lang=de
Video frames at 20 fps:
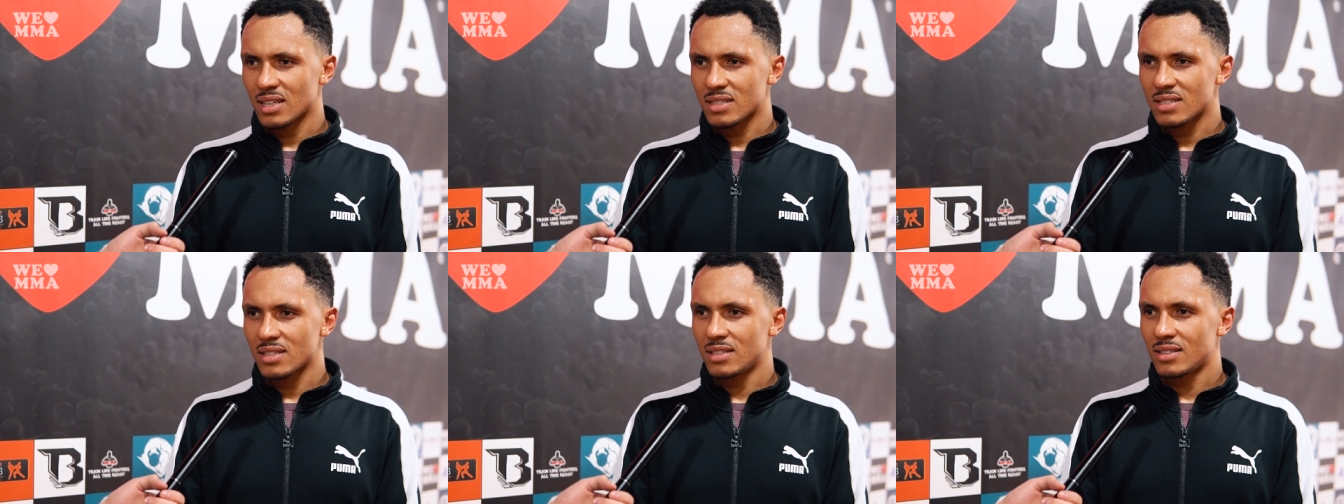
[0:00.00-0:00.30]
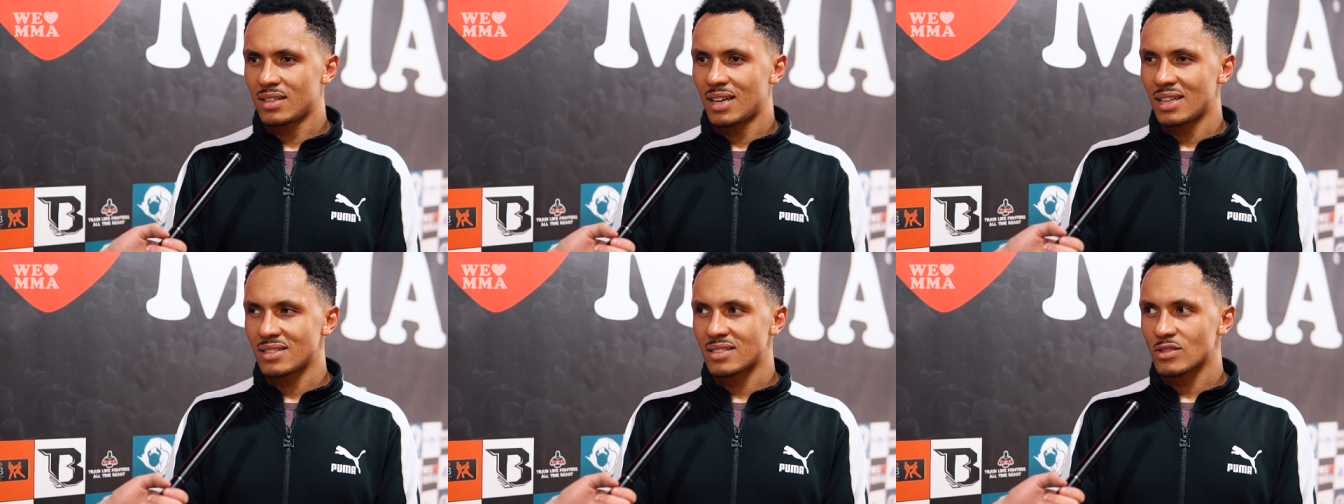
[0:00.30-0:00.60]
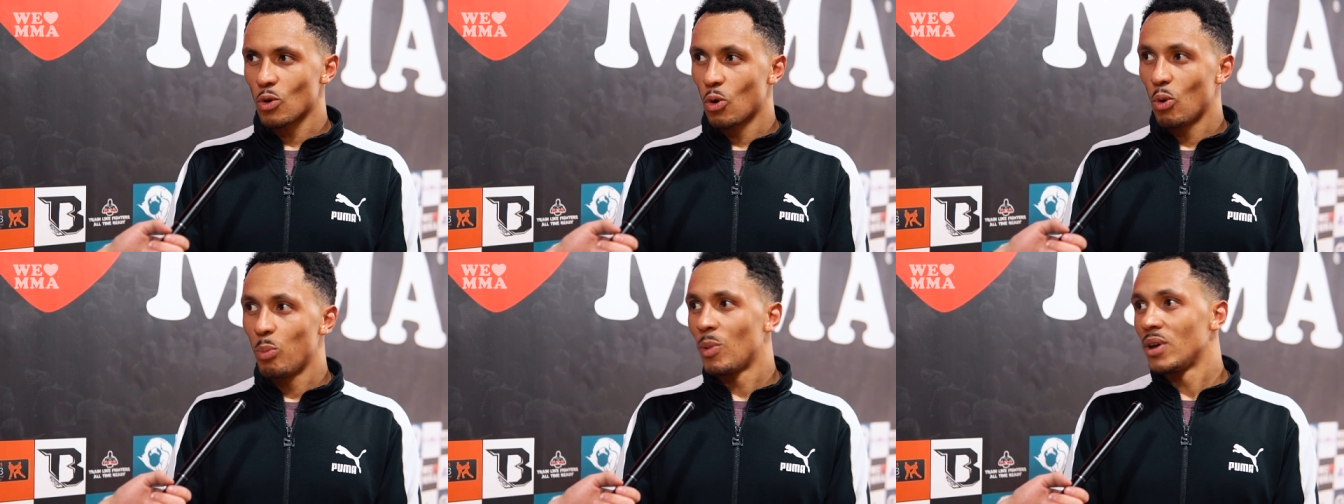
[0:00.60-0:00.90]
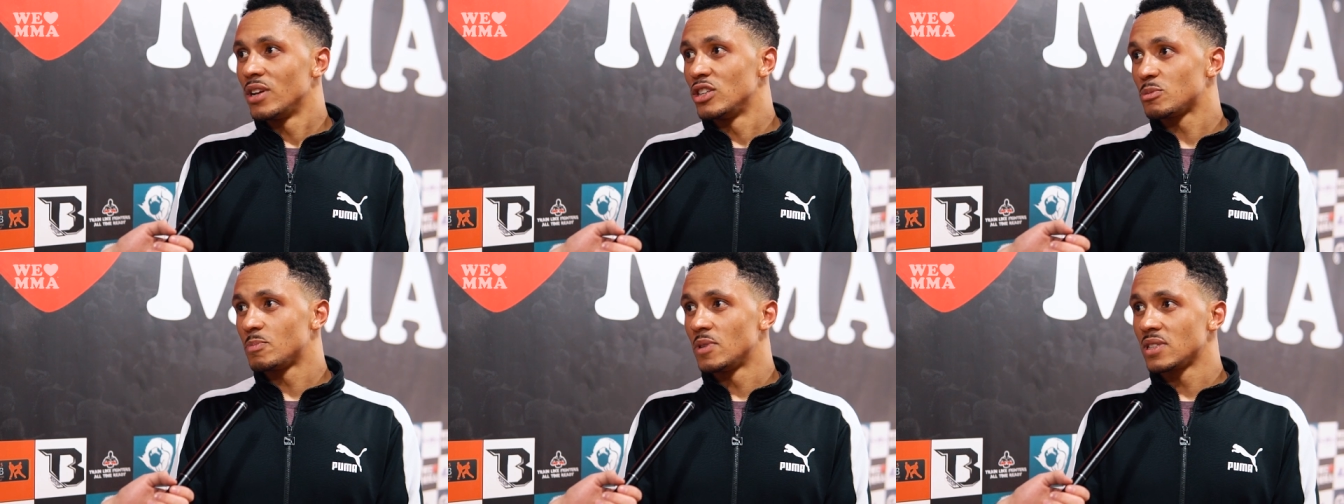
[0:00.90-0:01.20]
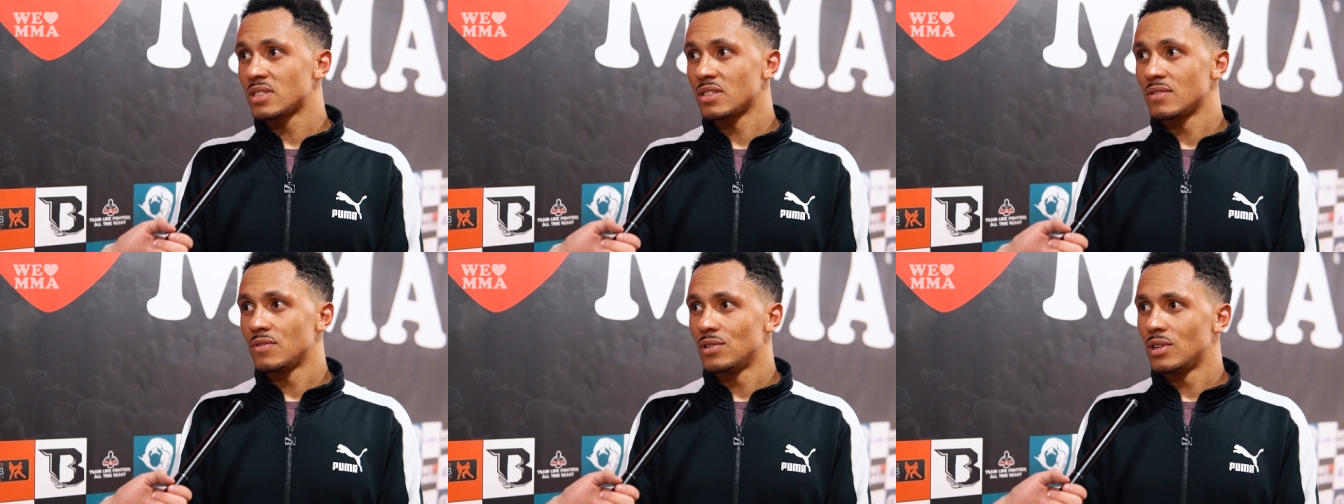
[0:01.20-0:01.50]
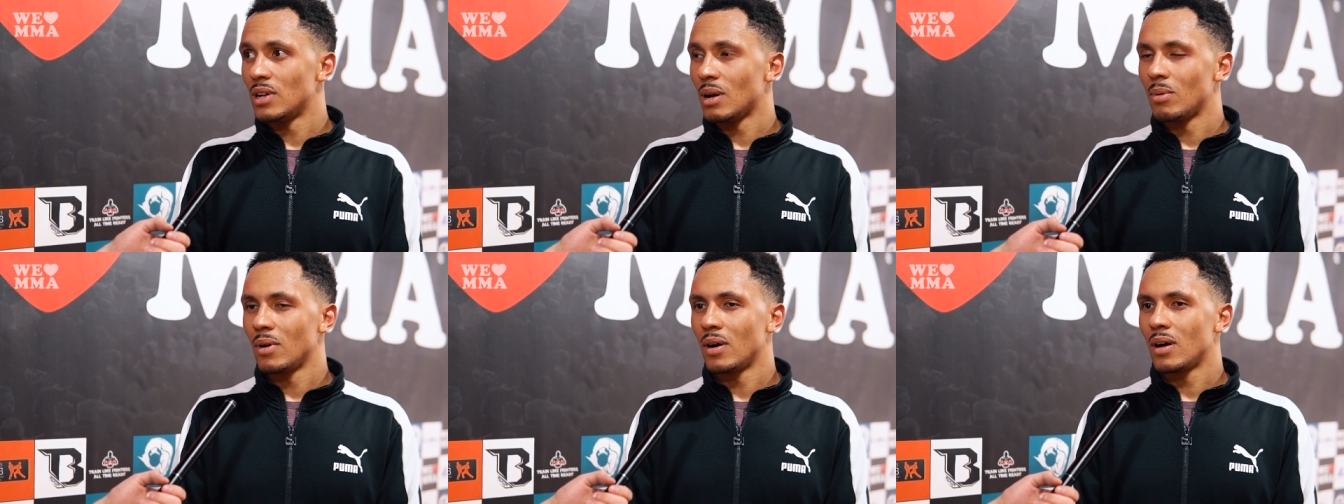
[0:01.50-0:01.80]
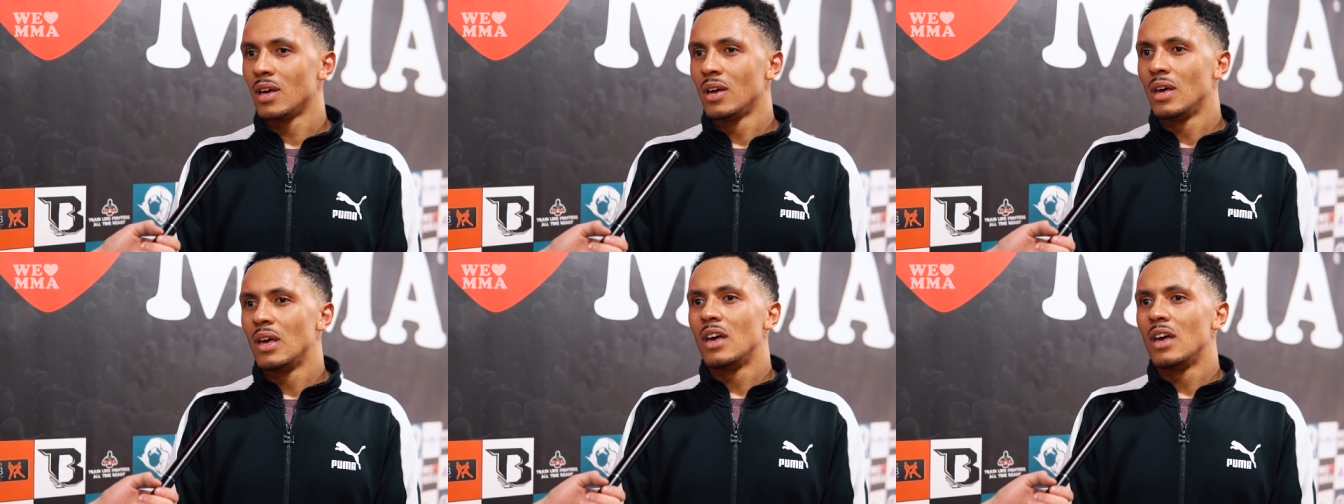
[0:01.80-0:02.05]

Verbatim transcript: dass ich ganz oben an die Spitze will, aber